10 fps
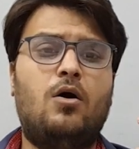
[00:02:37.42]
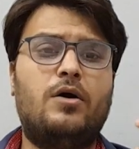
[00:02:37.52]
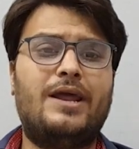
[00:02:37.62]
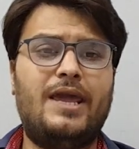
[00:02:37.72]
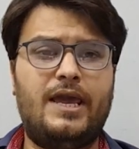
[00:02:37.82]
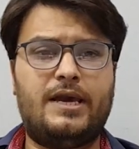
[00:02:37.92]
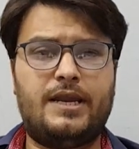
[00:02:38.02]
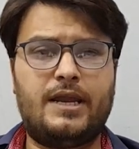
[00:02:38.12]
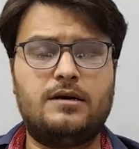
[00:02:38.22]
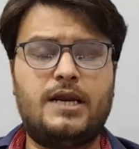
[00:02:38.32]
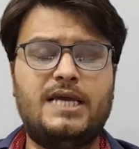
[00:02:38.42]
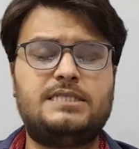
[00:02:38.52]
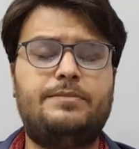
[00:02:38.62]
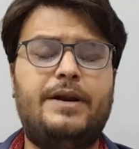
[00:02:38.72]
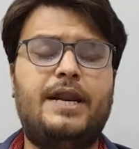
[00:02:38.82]
और एक
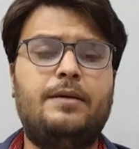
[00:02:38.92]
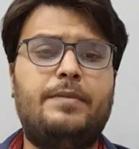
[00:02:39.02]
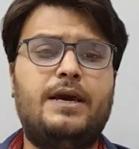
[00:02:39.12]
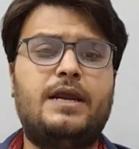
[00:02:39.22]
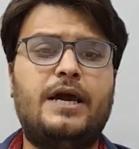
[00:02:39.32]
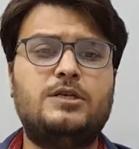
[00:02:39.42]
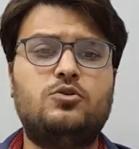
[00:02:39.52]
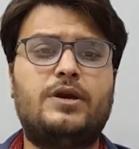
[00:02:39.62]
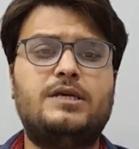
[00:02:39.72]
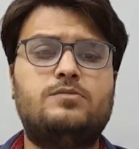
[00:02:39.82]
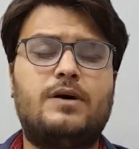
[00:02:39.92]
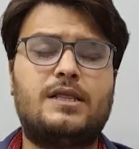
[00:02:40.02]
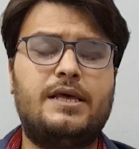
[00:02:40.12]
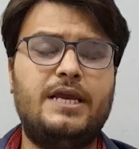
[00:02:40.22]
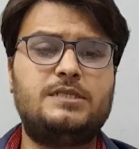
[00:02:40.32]
रिकगनाइज बैटिंग पेयर है जो कि इस
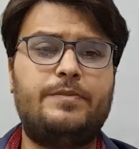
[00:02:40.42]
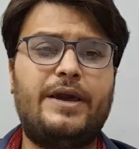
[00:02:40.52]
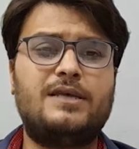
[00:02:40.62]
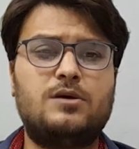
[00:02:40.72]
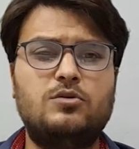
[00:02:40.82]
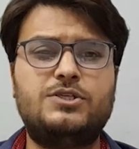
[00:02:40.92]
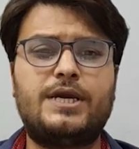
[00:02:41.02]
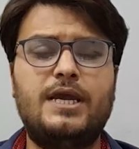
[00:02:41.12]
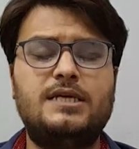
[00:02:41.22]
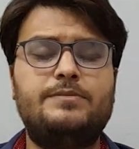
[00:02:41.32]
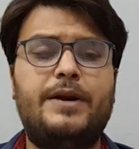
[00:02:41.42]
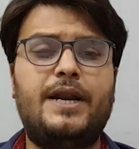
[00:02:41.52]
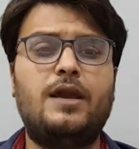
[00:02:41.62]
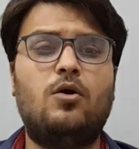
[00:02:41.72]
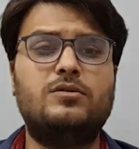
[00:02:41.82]
वक्त क्रीज पे है सऊद शकील इज़
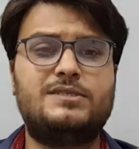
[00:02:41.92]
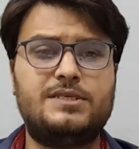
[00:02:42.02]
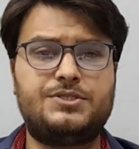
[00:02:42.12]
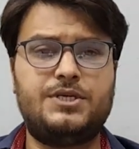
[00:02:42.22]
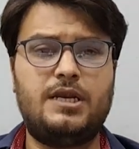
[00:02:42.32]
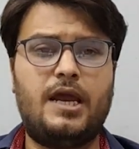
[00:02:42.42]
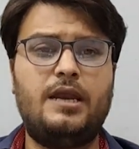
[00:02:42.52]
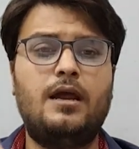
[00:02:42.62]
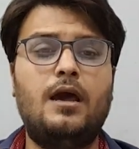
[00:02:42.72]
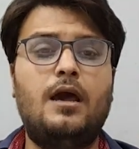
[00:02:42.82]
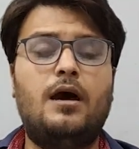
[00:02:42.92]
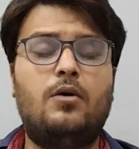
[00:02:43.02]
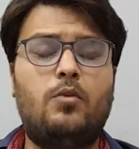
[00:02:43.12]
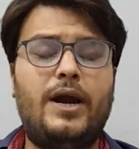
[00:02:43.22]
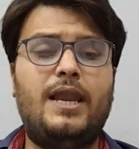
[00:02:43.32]
बैटिंग ऑन 69
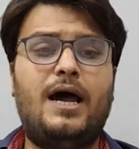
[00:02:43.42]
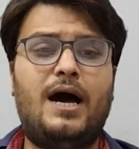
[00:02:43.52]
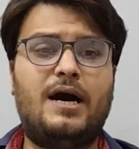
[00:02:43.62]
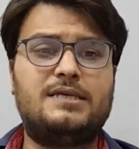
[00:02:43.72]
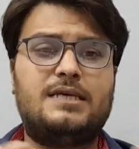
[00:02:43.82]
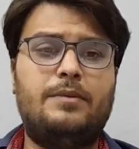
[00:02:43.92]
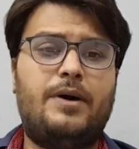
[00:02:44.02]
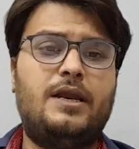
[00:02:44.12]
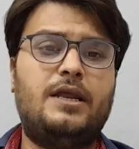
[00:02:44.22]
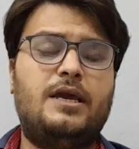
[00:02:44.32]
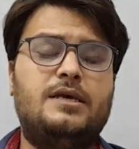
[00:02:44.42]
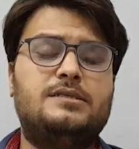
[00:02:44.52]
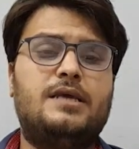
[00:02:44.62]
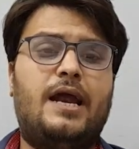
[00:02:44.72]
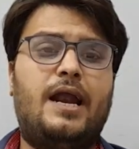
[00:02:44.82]
वाइल आगा सलमान
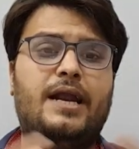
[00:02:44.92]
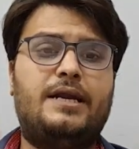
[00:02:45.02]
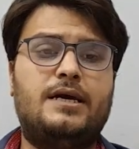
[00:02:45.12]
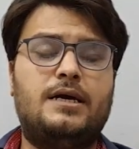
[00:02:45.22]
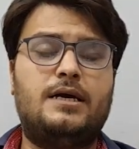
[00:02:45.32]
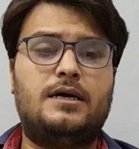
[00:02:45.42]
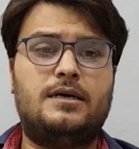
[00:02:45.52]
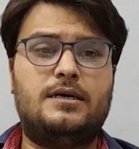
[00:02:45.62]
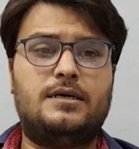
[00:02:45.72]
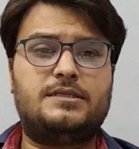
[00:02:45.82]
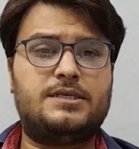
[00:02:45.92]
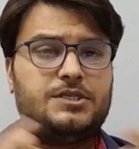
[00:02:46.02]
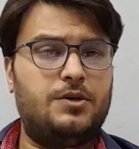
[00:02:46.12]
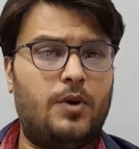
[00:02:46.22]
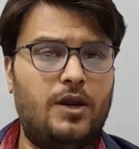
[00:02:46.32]
इज़ एट
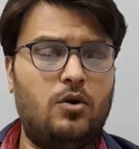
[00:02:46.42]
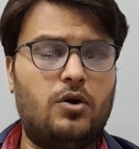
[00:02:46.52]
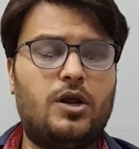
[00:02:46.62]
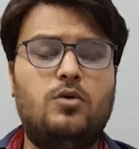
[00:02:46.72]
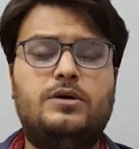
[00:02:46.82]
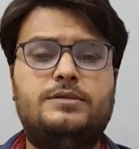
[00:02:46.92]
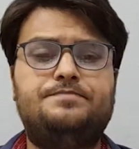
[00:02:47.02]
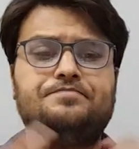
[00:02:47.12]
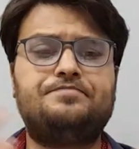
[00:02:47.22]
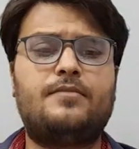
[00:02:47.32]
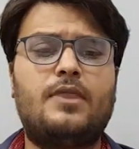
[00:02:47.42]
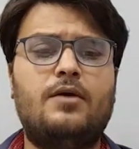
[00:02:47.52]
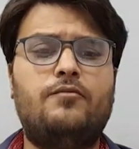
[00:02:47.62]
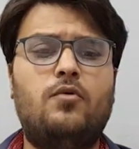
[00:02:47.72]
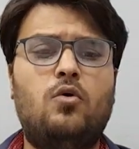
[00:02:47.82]
सिक्सटी वन नॉट आउट
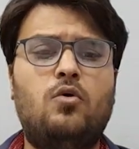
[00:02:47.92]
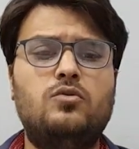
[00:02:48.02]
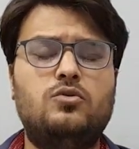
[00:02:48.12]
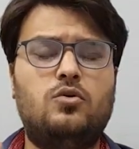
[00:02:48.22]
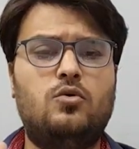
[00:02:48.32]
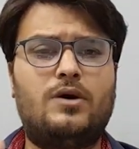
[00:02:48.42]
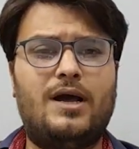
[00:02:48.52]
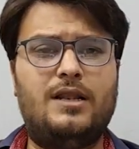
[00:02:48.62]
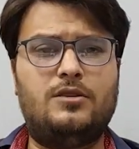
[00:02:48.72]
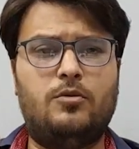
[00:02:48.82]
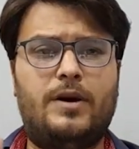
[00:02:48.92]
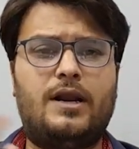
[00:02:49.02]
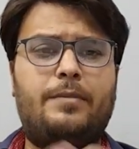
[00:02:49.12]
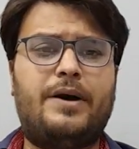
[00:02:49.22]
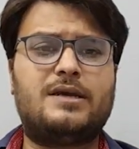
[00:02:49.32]
वो दोनों कल
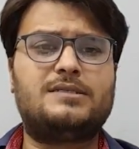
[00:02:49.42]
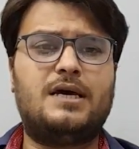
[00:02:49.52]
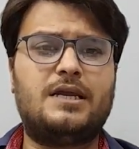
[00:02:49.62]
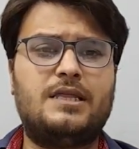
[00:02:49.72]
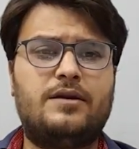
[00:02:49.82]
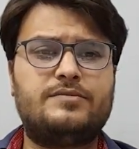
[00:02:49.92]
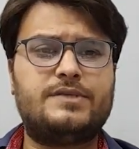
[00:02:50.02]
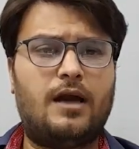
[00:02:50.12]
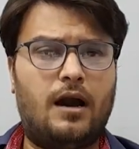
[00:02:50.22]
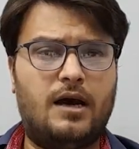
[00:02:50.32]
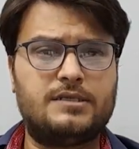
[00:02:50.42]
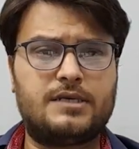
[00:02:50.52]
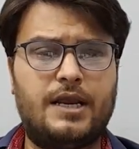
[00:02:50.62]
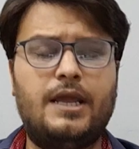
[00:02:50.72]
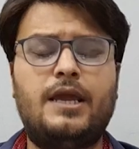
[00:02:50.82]
दोबारा पाकिस्तान की तरफ से आगाज़
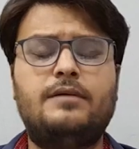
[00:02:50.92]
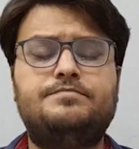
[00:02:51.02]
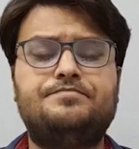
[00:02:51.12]
करेंगे